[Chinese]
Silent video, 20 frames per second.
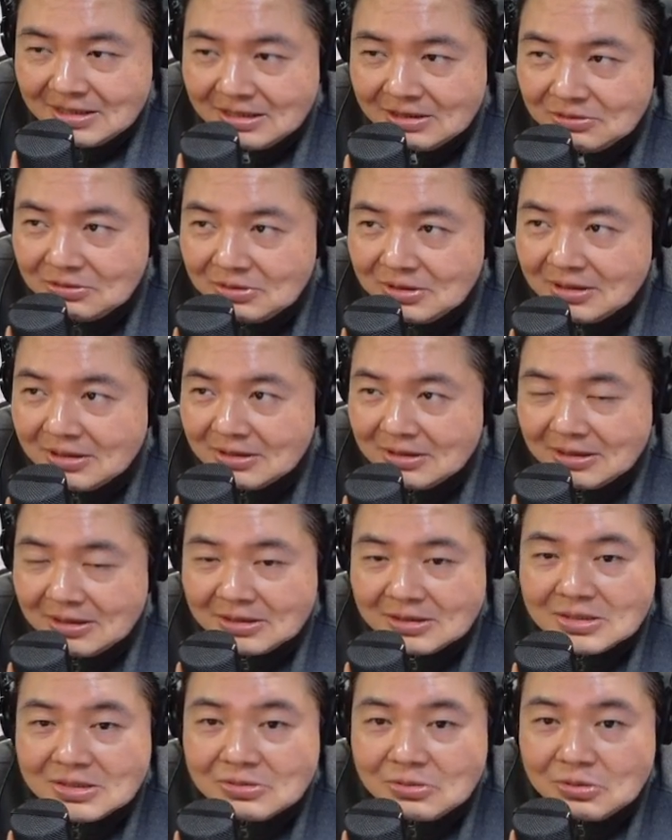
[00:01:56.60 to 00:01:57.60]
因为那
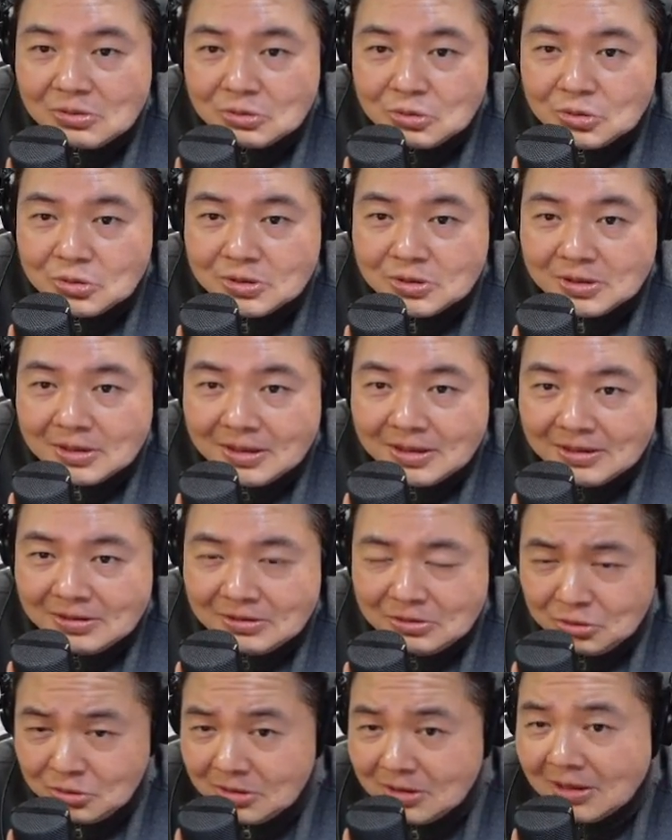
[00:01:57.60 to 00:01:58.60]
个是我去
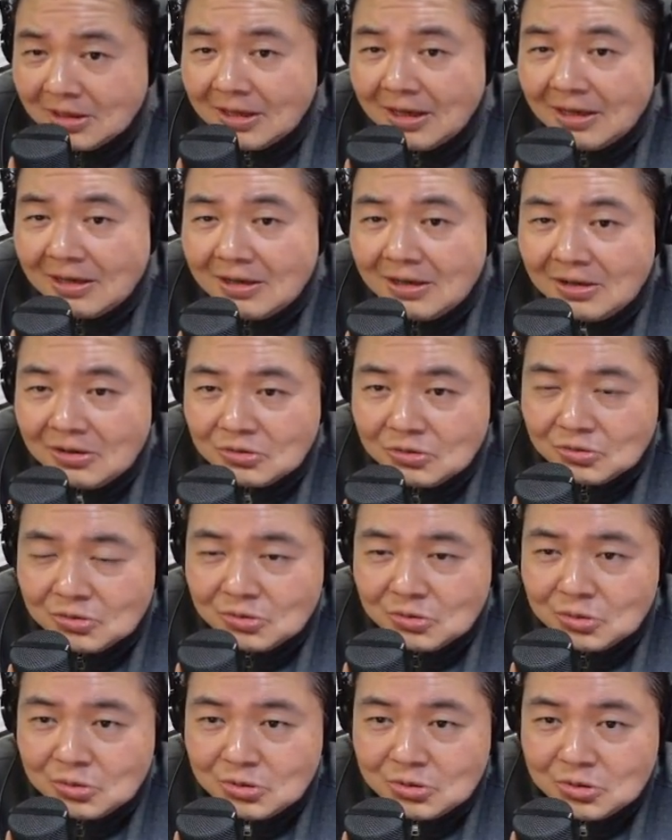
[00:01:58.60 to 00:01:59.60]
年去年刚好就
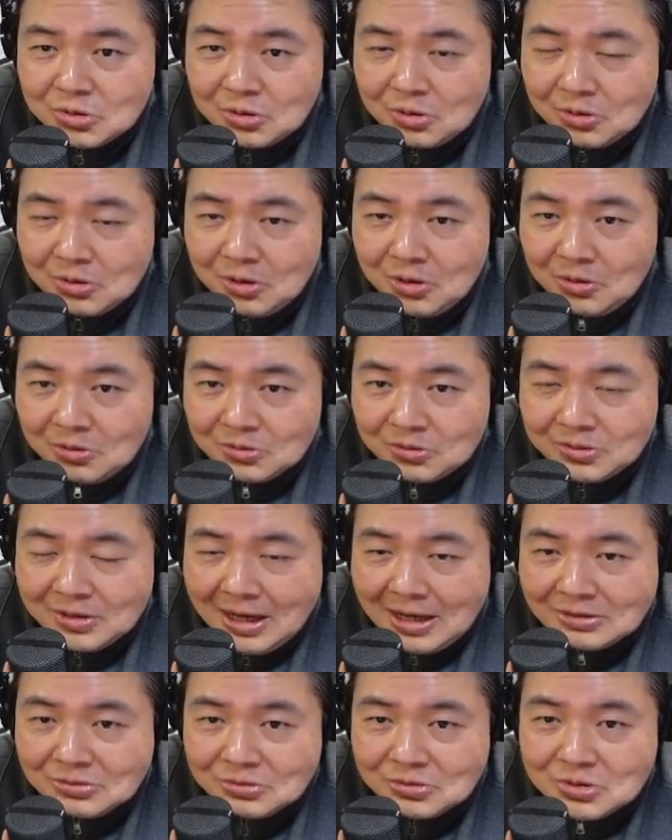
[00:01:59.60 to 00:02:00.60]
是去熊空，我就
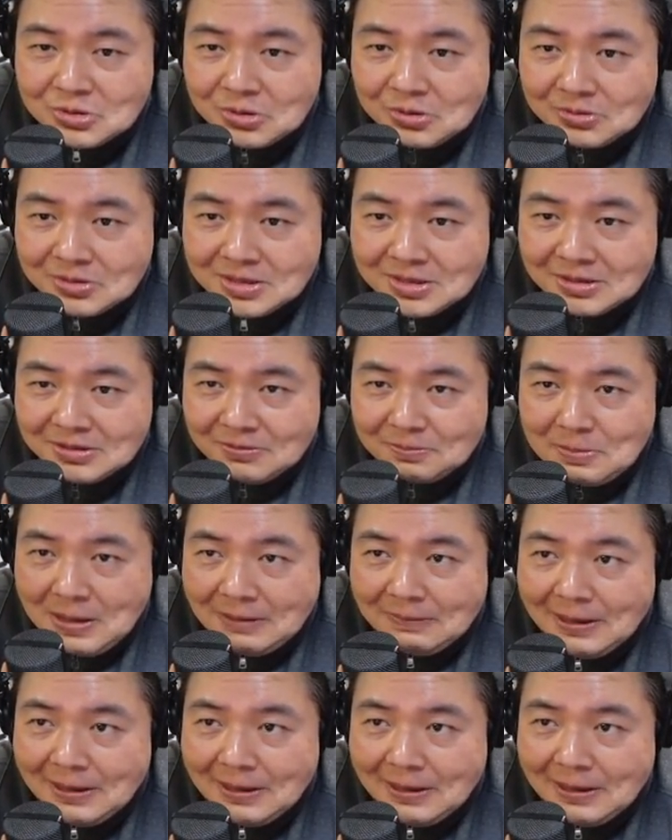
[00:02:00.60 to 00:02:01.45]
拿出手机拍